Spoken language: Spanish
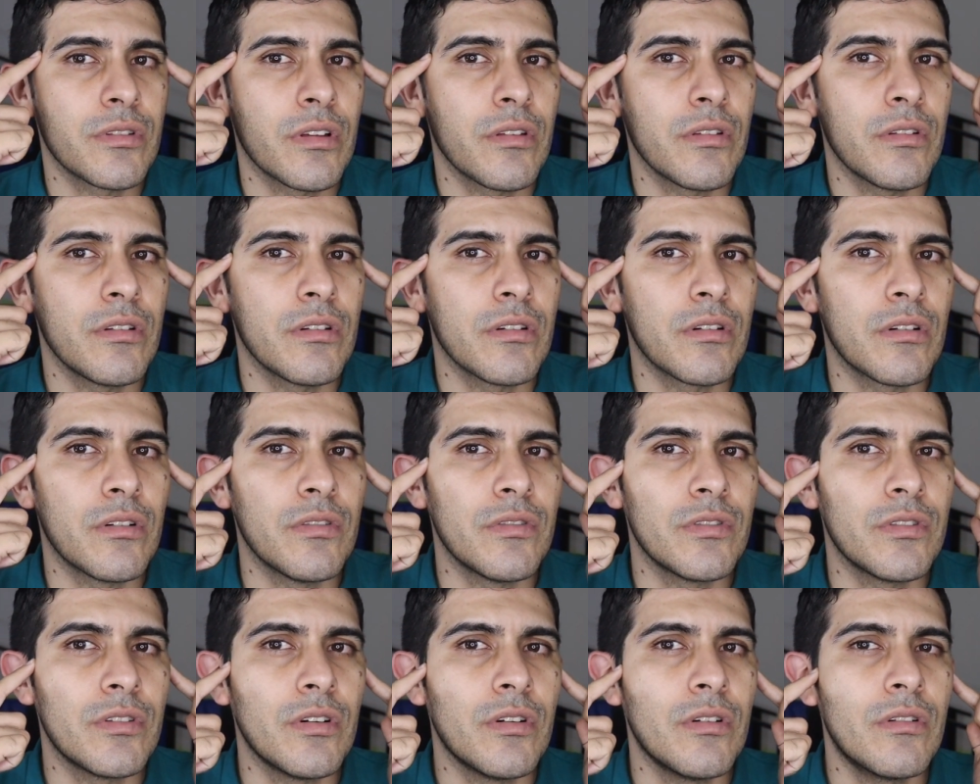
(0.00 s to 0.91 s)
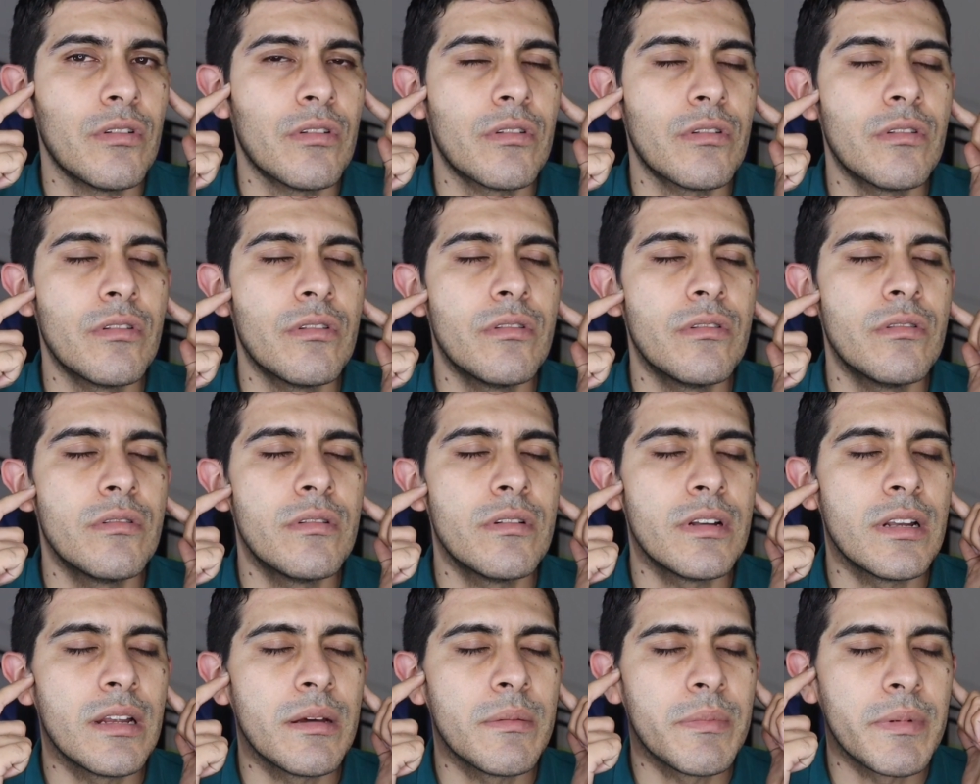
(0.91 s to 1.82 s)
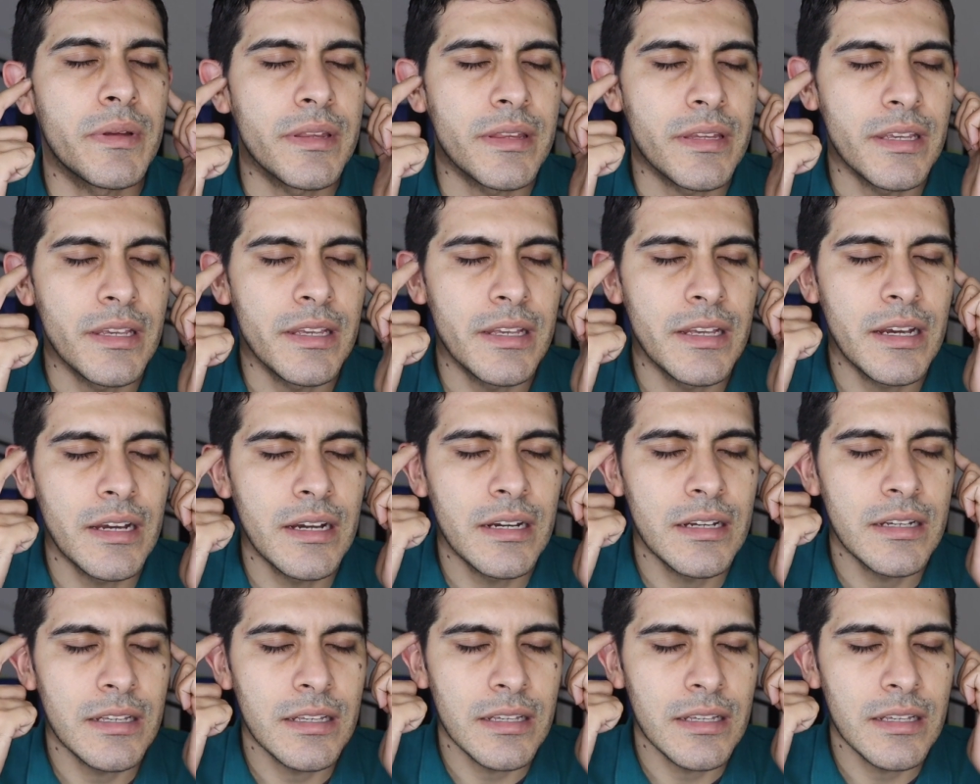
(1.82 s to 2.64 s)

Todo el contorno, la patilla